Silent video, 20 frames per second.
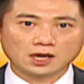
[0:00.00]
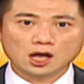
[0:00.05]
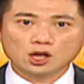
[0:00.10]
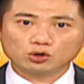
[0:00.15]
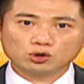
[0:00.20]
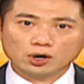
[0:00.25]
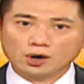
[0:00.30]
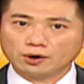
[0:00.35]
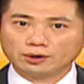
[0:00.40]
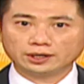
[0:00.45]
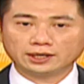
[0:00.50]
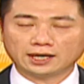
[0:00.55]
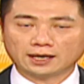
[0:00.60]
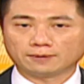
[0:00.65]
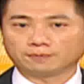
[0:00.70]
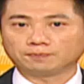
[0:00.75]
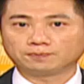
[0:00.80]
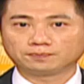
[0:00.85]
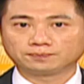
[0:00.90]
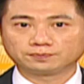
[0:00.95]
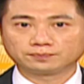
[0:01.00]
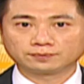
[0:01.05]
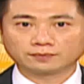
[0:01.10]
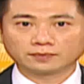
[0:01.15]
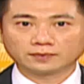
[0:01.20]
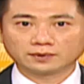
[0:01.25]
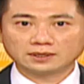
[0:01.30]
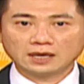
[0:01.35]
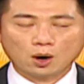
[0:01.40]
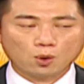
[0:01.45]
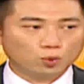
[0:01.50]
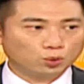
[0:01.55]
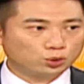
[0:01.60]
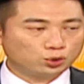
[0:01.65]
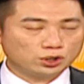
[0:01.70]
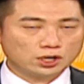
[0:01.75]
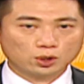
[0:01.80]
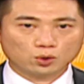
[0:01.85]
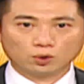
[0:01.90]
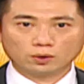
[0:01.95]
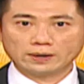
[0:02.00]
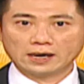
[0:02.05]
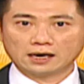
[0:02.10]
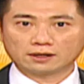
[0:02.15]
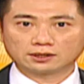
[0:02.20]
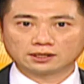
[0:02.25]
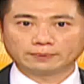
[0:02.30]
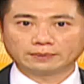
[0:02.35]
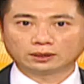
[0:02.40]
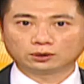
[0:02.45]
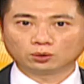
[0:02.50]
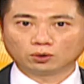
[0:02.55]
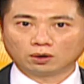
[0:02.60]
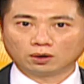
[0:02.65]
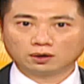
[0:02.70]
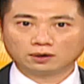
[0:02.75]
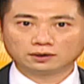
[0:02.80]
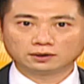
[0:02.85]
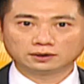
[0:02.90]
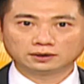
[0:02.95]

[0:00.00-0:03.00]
最后一点，那五 G 的股票这么多，